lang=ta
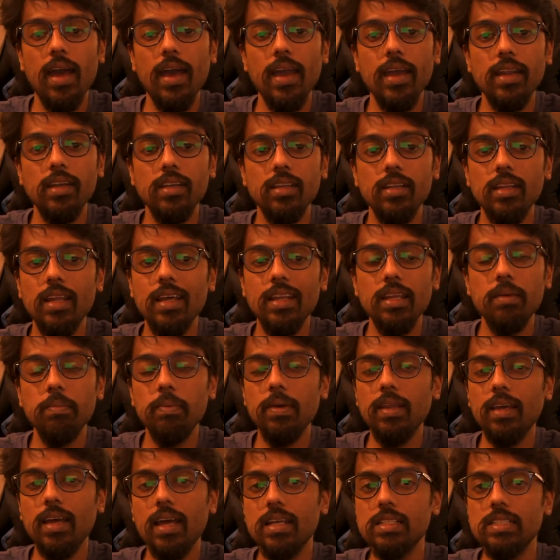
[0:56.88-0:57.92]
அண்ட் நிறைய
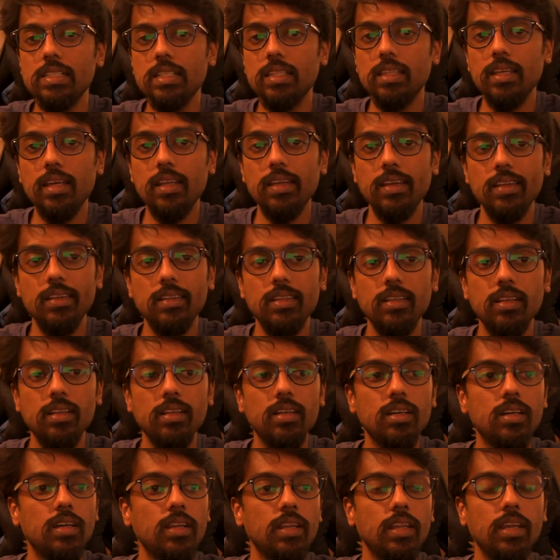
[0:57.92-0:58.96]
பேருக்கு ஆக்சுவலி தெரியறதில்ல